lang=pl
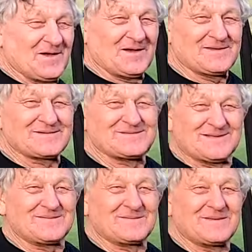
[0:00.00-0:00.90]
No. A co
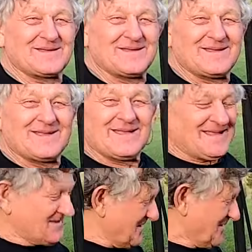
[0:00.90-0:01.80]
to wykopki?
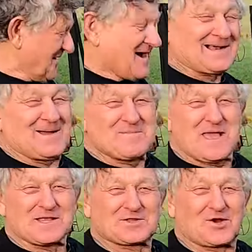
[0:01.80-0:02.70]
No,
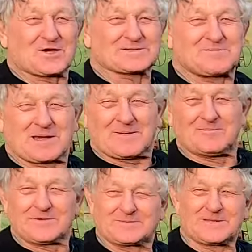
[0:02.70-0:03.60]
kamienie trochę
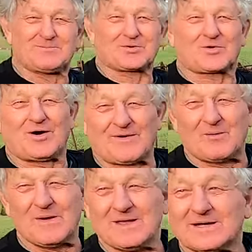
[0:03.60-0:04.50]
zbieram, bo wybrukował.